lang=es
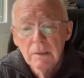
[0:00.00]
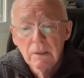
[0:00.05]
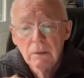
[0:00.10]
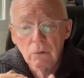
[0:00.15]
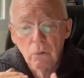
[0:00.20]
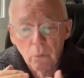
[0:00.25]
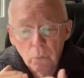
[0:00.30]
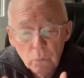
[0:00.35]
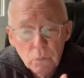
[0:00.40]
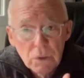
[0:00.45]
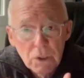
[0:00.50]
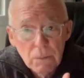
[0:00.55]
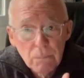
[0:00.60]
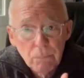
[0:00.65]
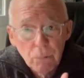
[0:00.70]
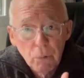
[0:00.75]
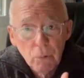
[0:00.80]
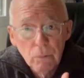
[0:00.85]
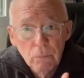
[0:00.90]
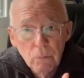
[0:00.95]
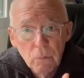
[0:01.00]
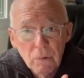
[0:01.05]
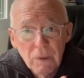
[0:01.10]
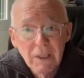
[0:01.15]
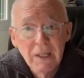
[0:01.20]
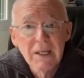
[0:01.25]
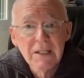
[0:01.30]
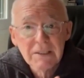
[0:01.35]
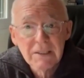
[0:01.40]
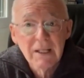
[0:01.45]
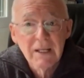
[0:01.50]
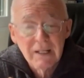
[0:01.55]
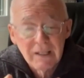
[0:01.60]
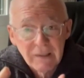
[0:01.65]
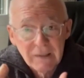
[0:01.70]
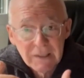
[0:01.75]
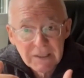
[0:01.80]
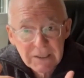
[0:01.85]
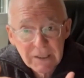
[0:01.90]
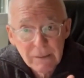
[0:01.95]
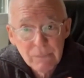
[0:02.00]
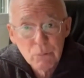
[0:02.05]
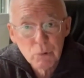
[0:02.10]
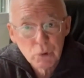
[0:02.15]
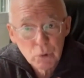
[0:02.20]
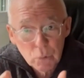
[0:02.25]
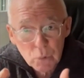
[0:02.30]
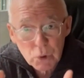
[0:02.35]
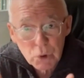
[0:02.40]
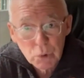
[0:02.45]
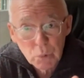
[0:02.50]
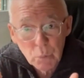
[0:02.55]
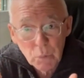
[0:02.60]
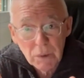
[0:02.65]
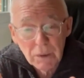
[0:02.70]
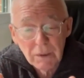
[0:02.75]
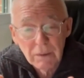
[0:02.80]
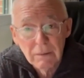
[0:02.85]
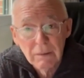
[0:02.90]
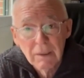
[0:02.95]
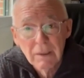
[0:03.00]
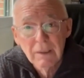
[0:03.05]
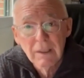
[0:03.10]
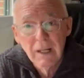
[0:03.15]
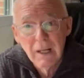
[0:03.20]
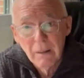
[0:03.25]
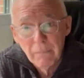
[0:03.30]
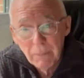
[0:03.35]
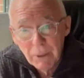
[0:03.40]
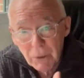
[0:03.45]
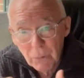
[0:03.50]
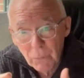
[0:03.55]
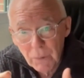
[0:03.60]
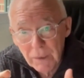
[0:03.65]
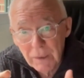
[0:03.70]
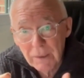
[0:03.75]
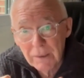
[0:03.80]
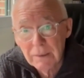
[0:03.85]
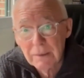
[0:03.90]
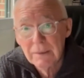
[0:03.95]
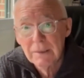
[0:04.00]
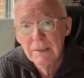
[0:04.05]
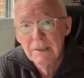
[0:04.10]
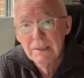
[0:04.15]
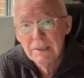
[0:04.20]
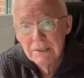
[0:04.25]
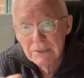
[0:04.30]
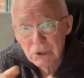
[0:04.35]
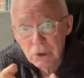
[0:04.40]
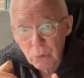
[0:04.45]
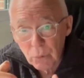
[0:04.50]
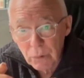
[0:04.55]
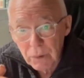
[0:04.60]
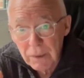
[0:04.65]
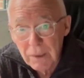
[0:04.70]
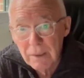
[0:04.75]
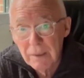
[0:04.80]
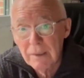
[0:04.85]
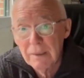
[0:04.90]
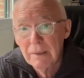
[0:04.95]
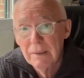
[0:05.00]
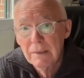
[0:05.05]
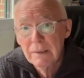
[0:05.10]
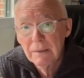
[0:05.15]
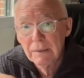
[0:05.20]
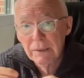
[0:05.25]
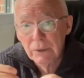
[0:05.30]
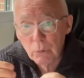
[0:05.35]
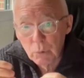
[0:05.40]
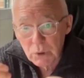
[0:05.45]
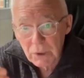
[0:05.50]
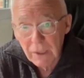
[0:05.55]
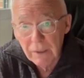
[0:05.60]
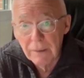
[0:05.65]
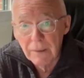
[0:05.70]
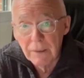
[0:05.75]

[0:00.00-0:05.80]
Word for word: con un tiempo nuevo que es el que deseamos construir la mayoría social de Euskal